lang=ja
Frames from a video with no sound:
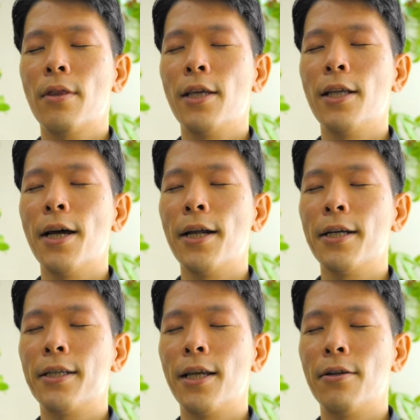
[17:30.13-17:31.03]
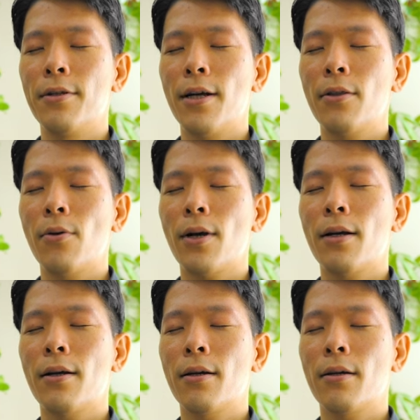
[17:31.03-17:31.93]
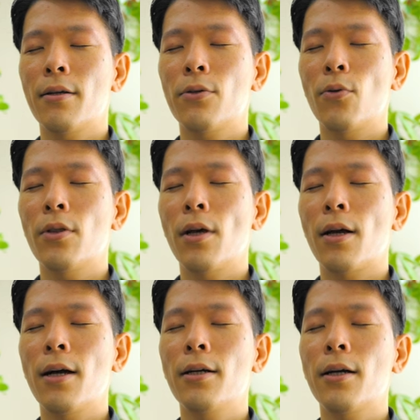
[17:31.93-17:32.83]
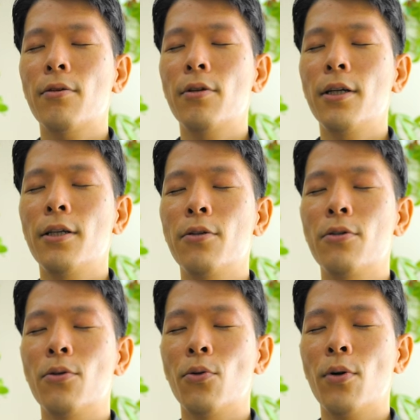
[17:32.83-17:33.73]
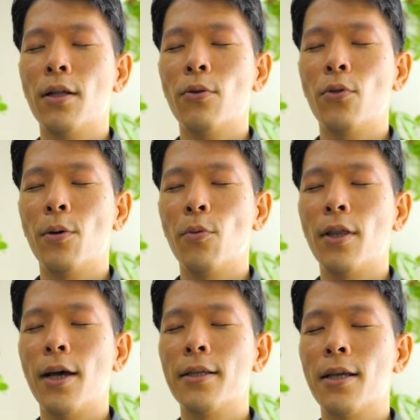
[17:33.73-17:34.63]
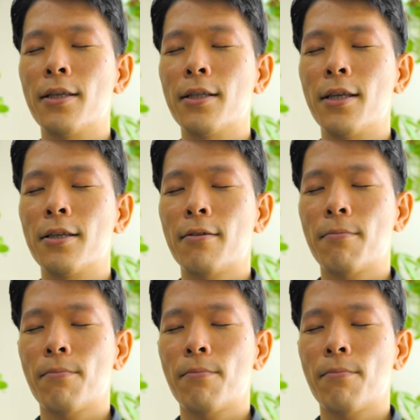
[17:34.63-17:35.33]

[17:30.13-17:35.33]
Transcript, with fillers: イライラしているなとか、そういった感覚に気づくことがとても大切です。